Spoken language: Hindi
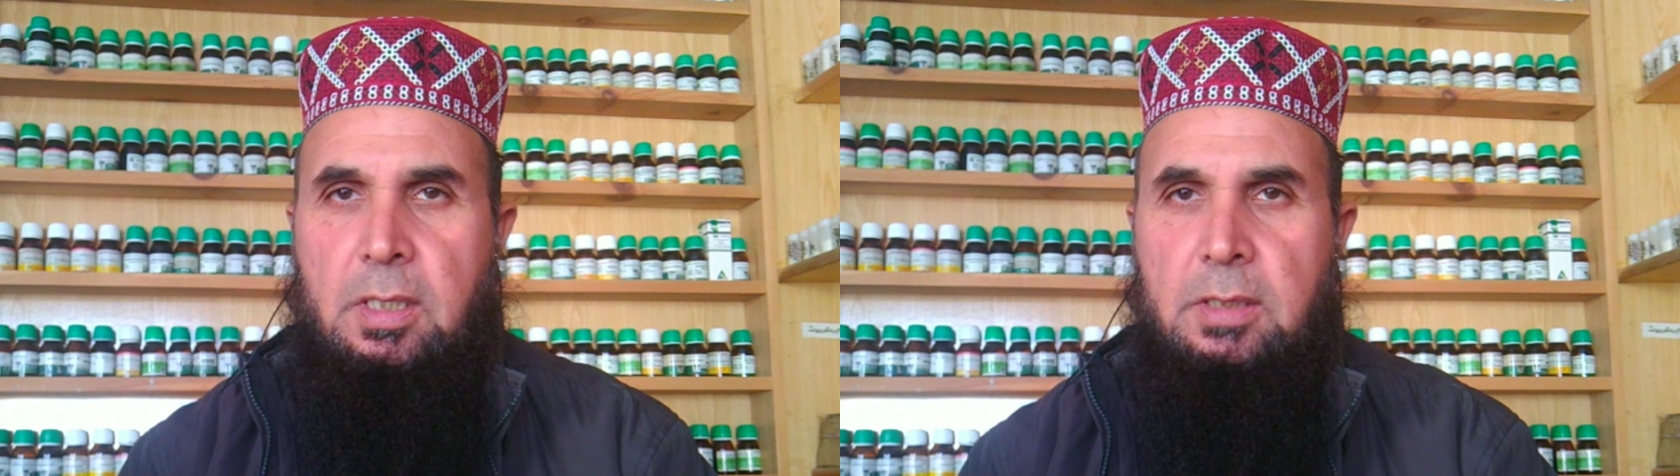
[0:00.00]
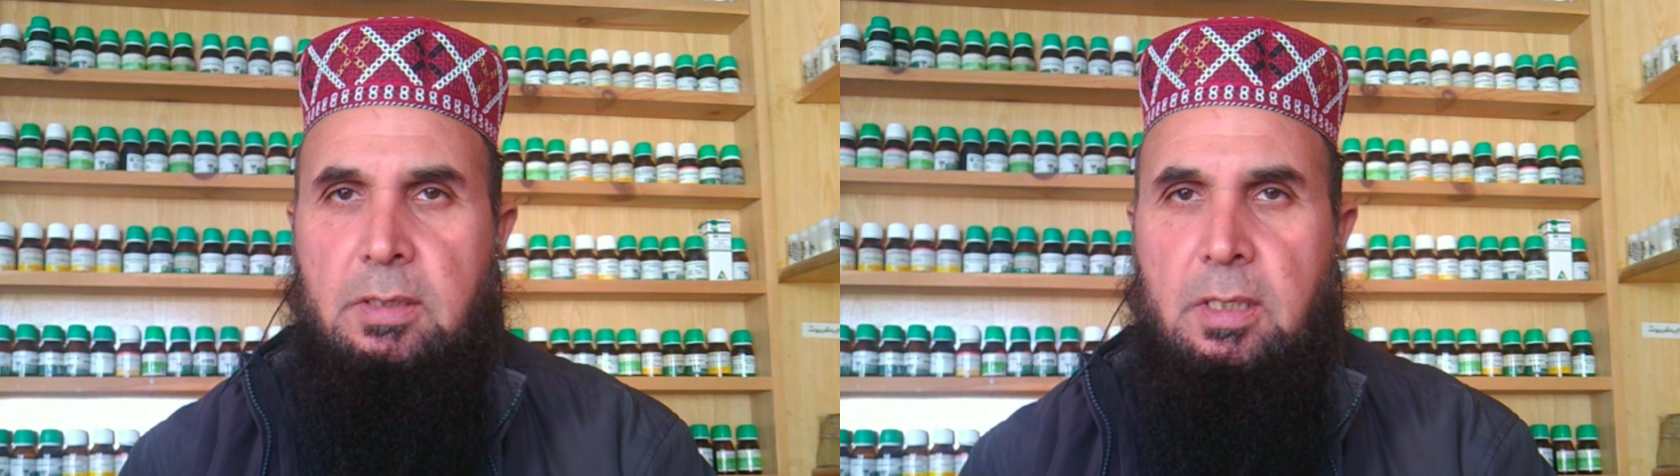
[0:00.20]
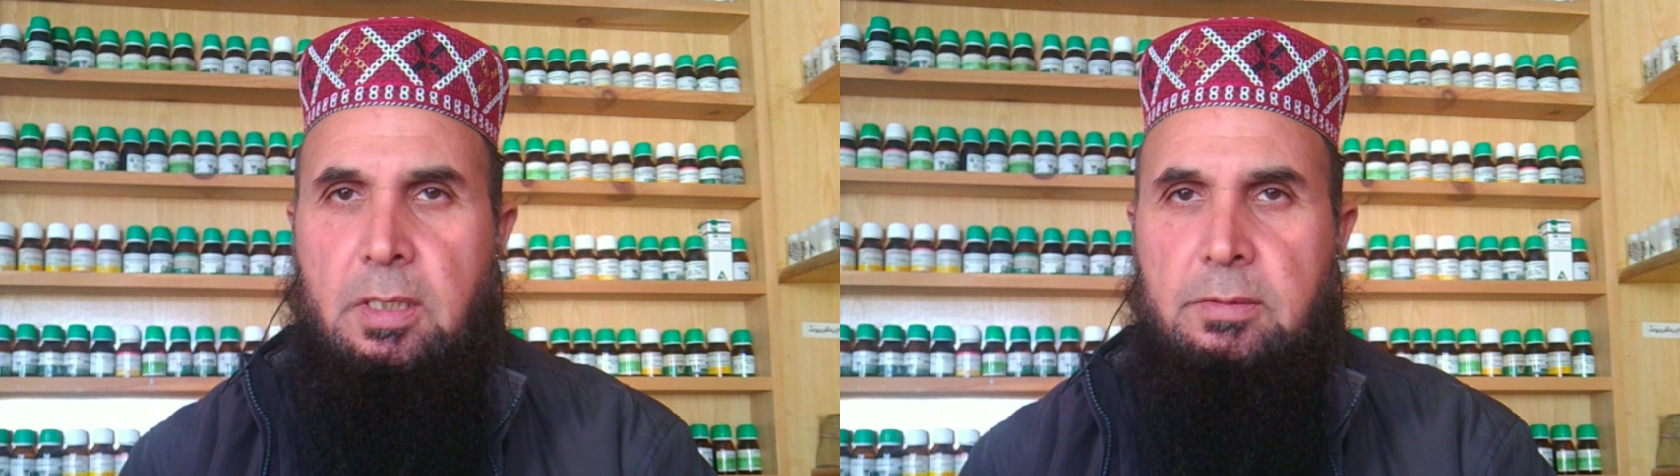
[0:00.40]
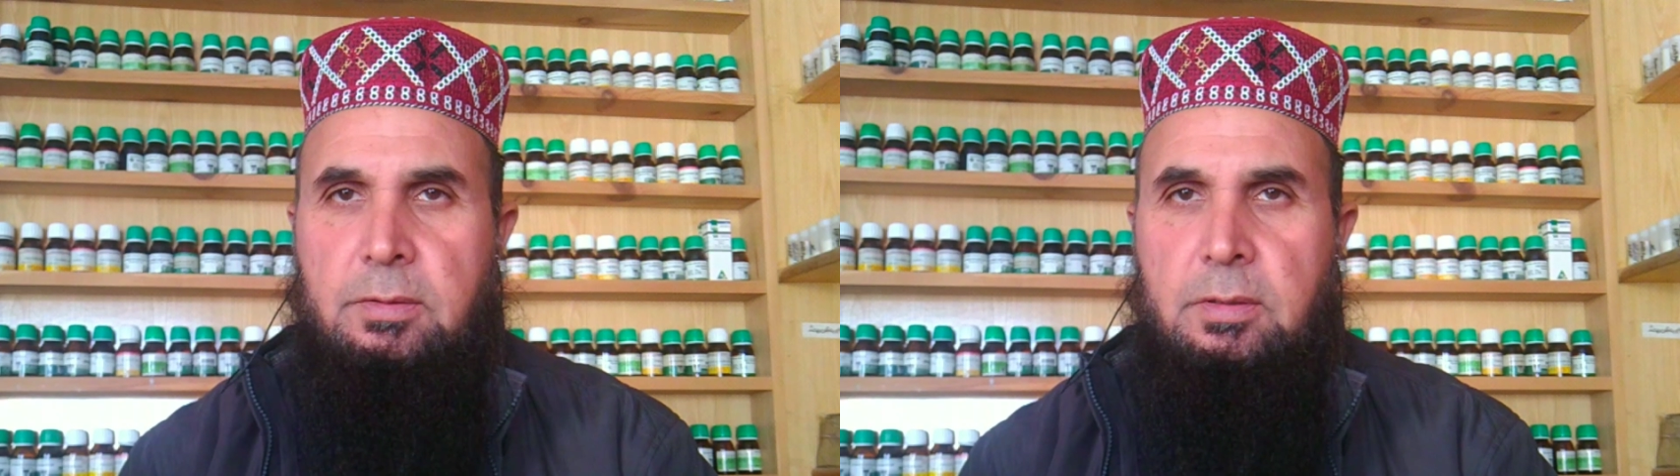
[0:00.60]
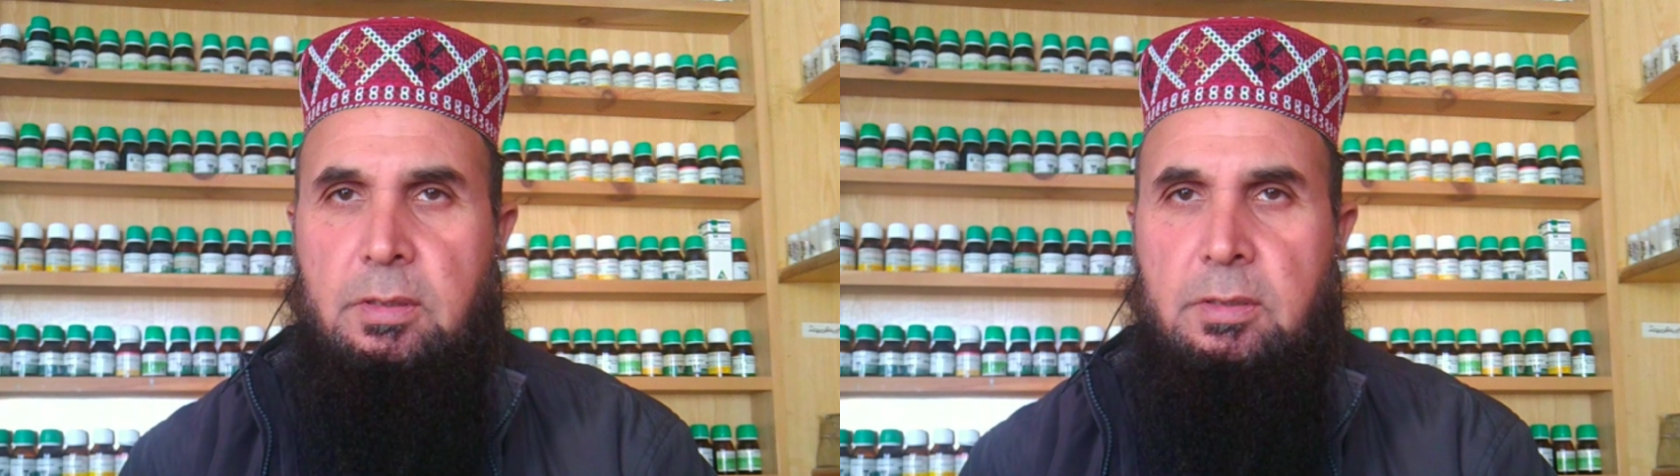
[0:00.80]
लगातार
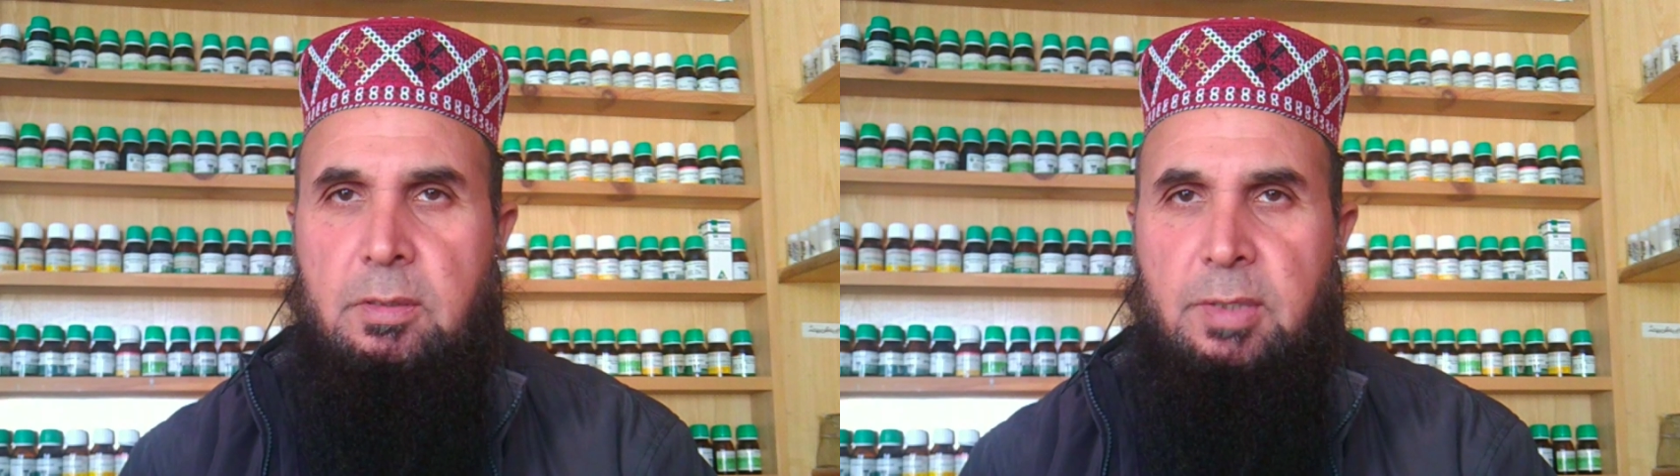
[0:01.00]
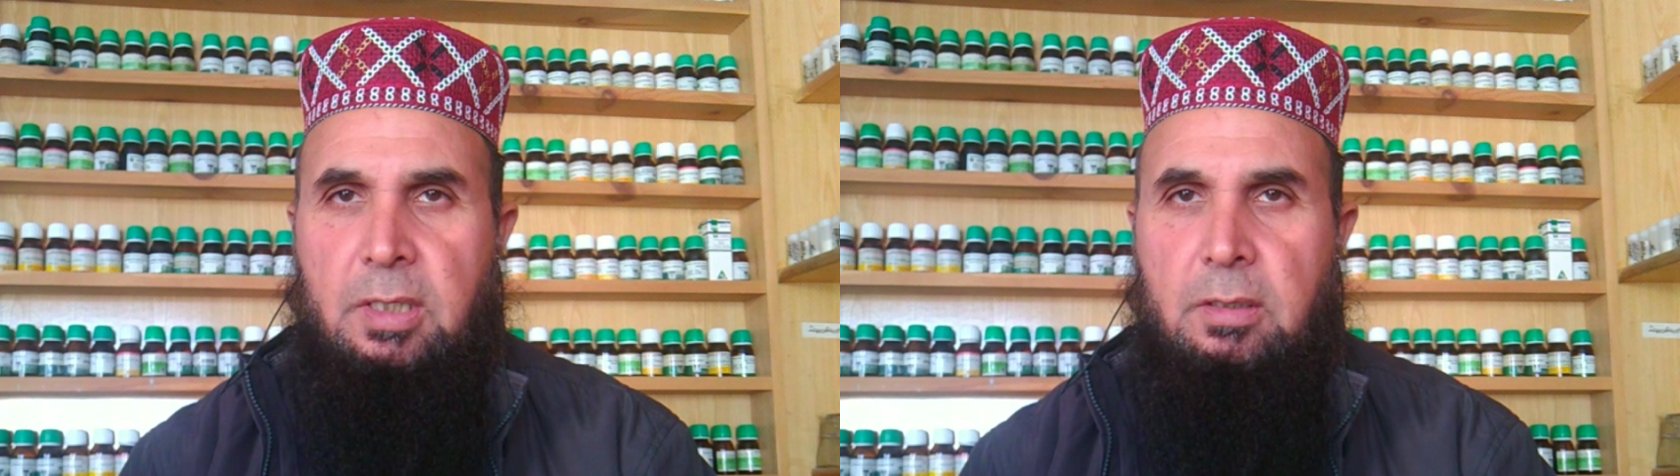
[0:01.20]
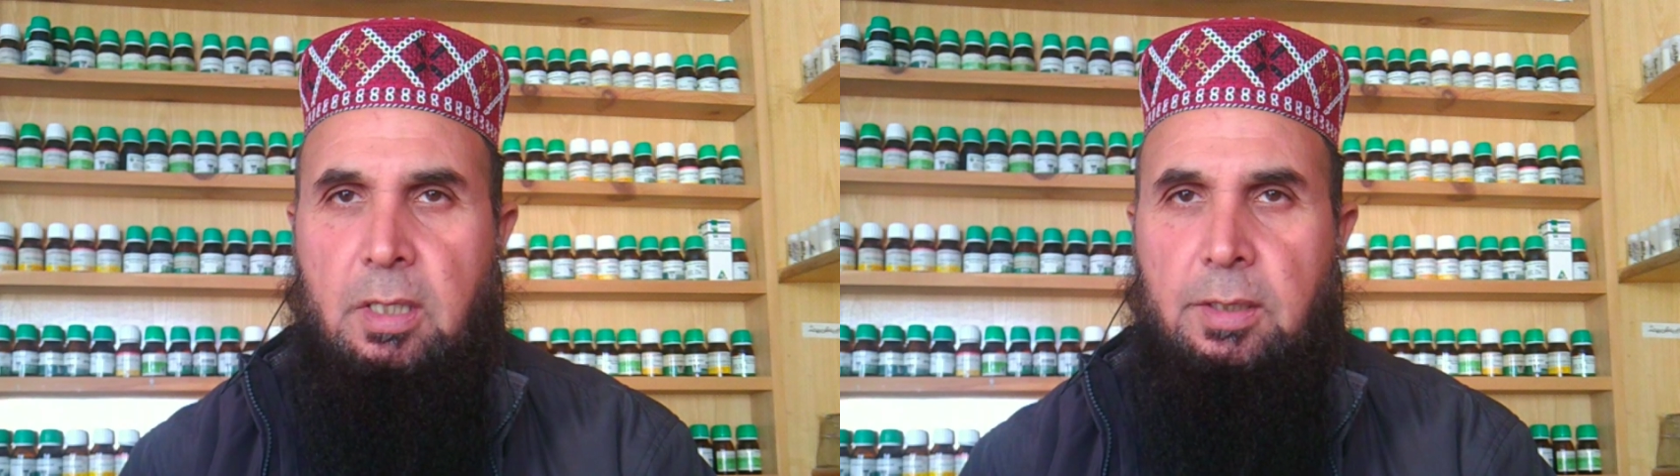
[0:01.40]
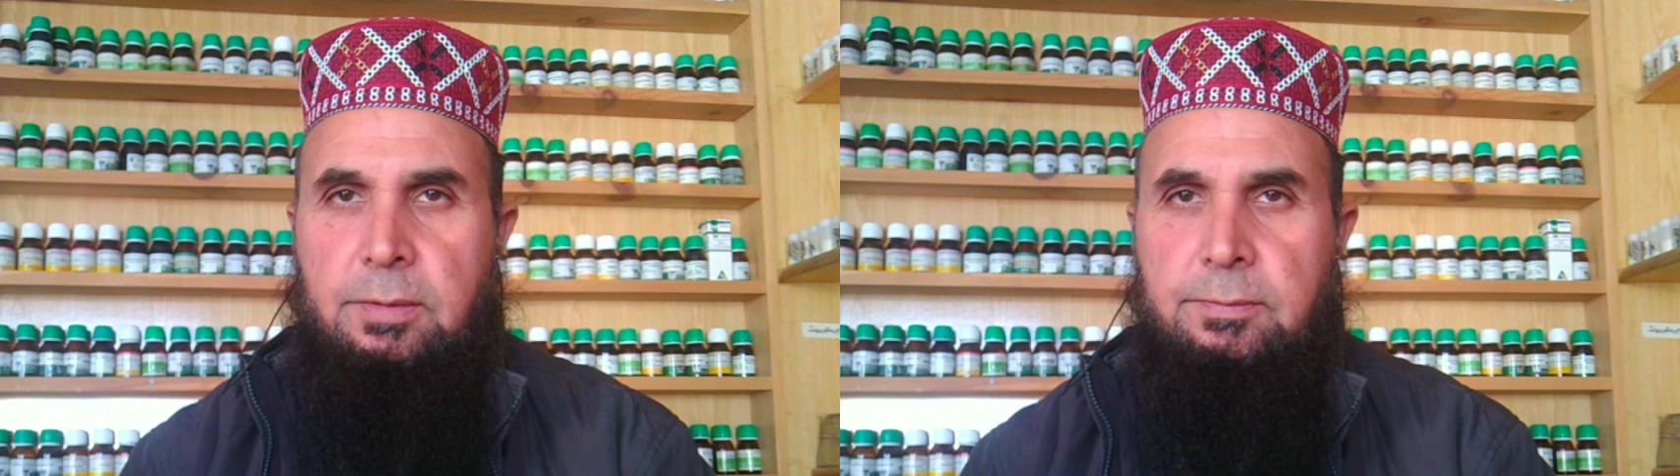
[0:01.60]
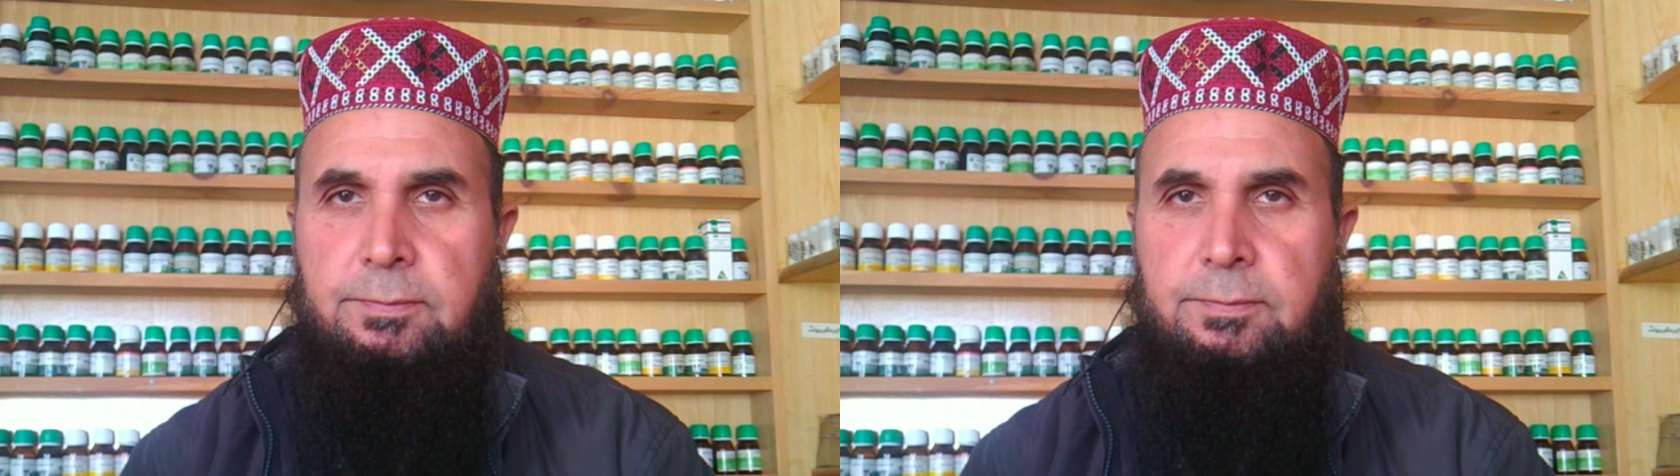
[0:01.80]
इस्तेमाल कराएं